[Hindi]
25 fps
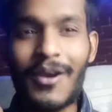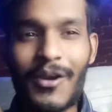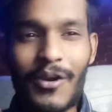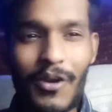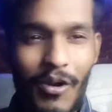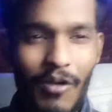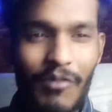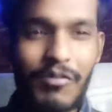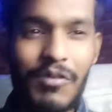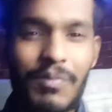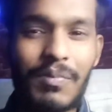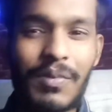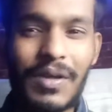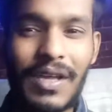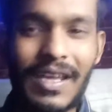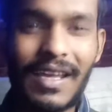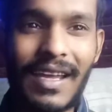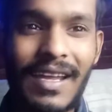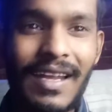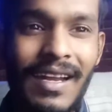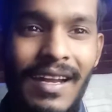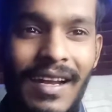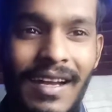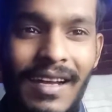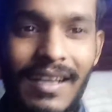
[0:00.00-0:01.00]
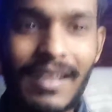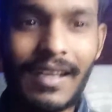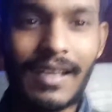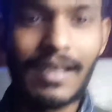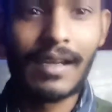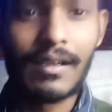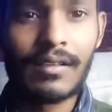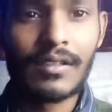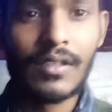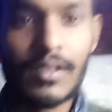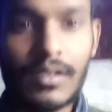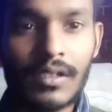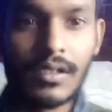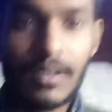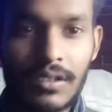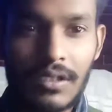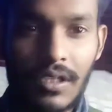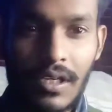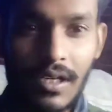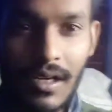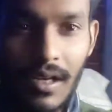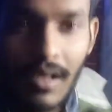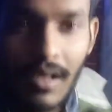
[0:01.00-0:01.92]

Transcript: कॉफ़ी पियेंगे ठीक है ये